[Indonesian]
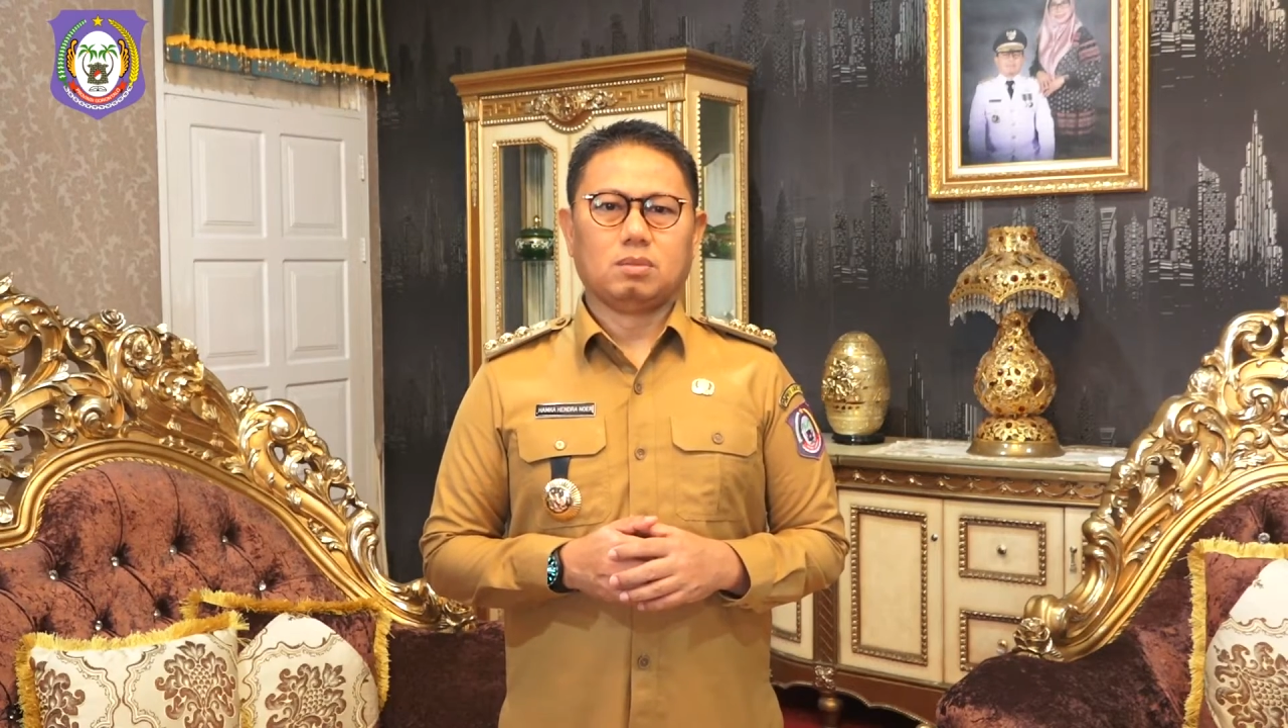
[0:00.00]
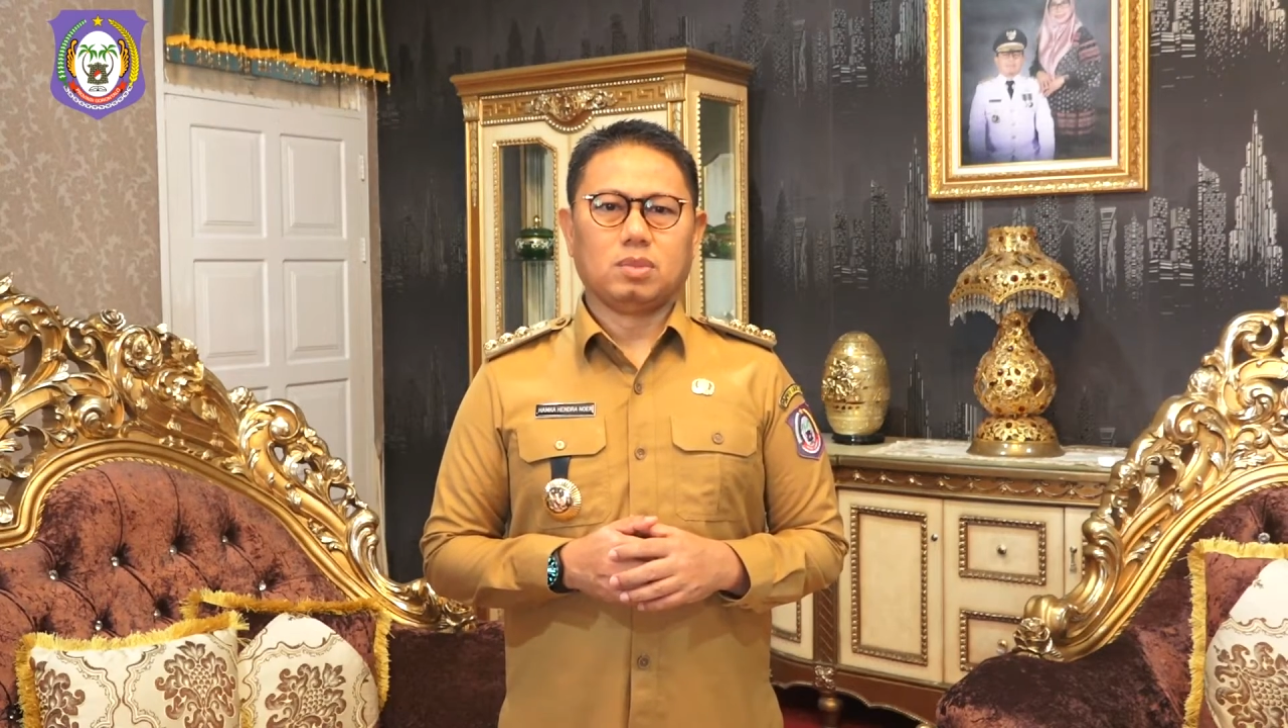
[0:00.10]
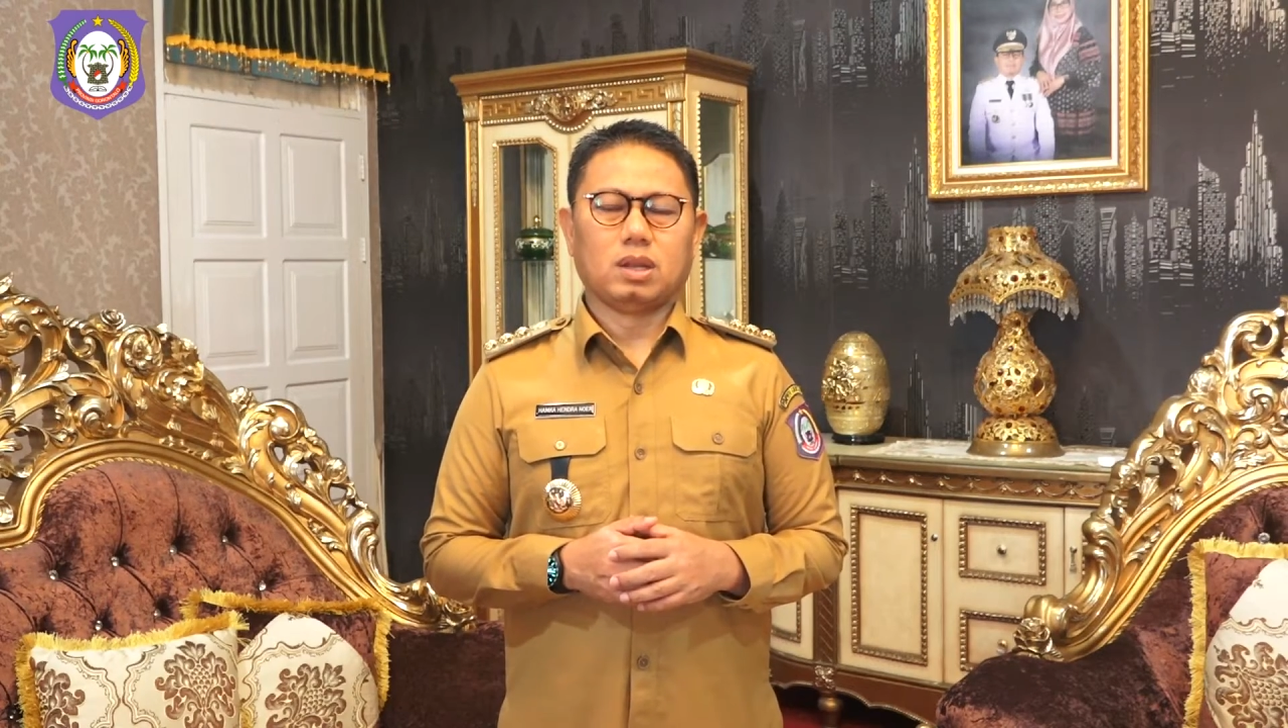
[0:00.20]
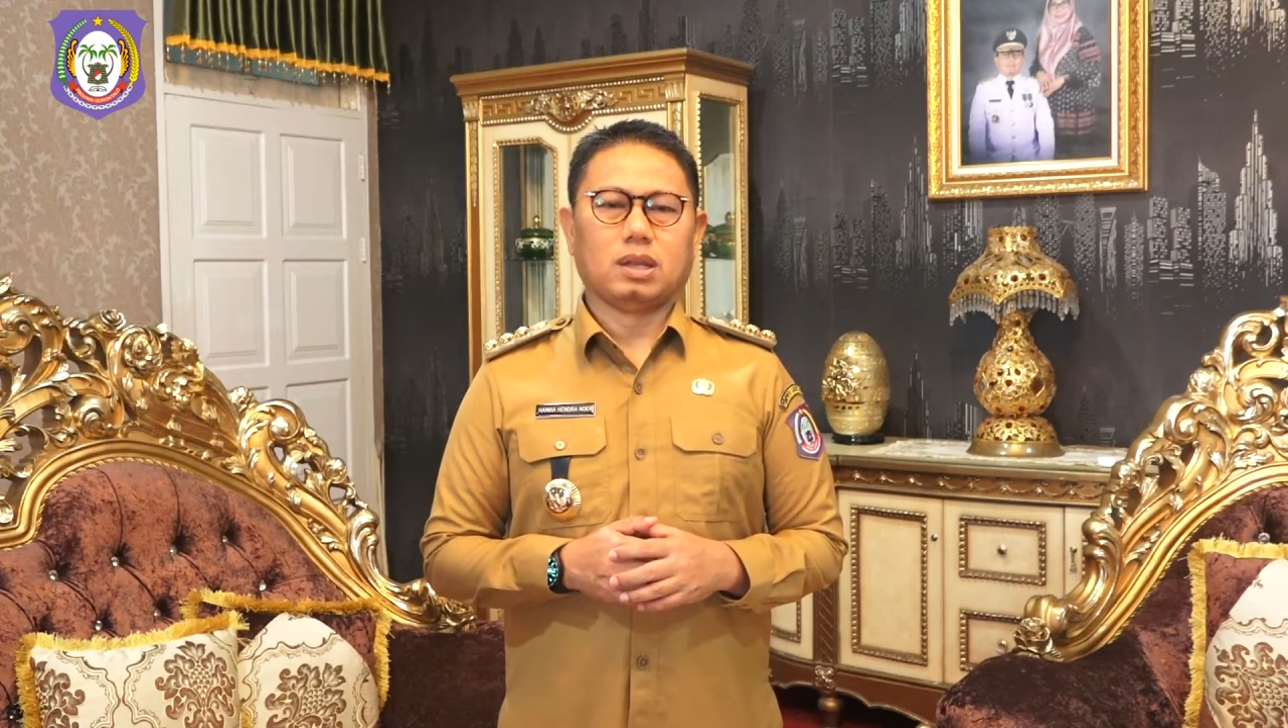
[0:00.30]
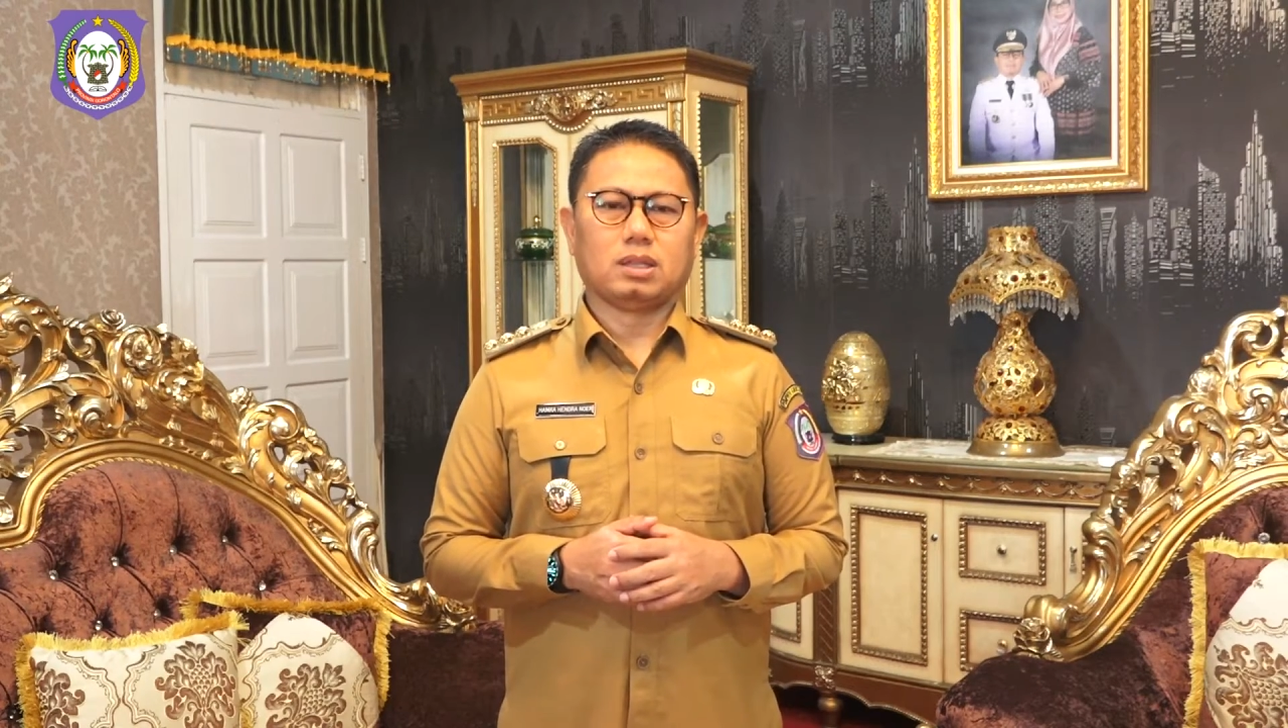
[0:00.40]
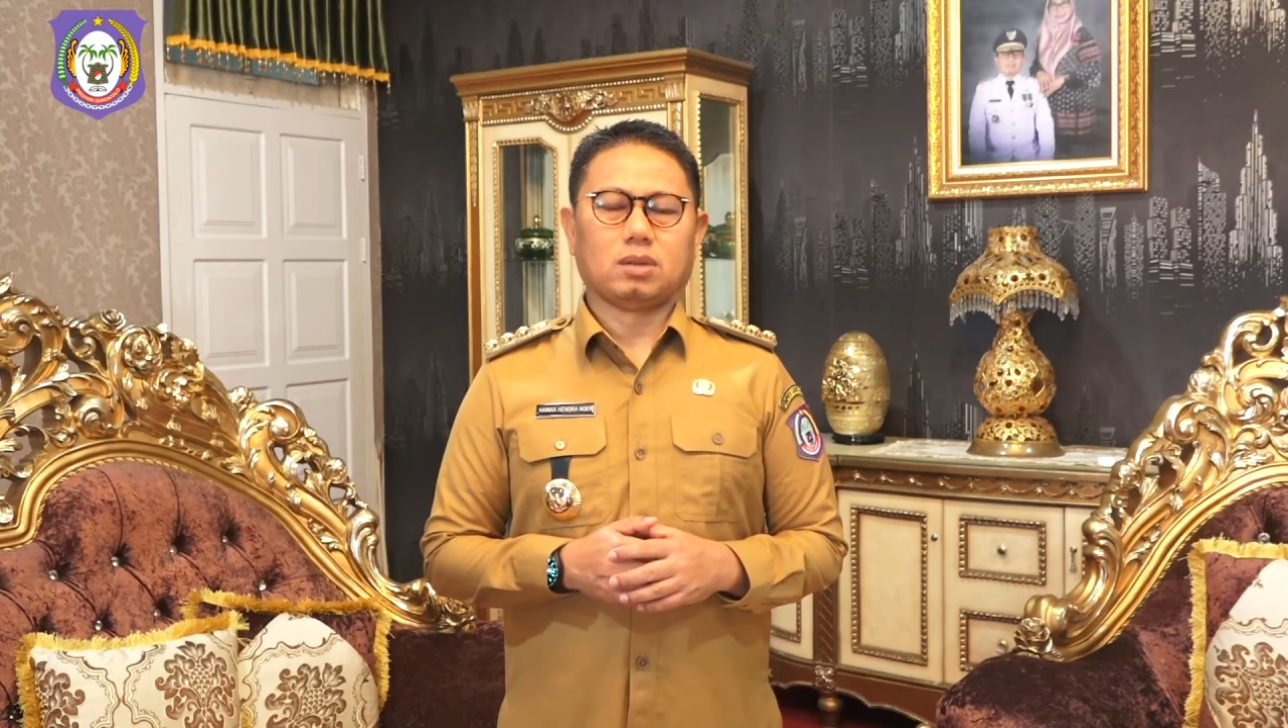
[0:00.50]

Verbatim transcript: Wabillahi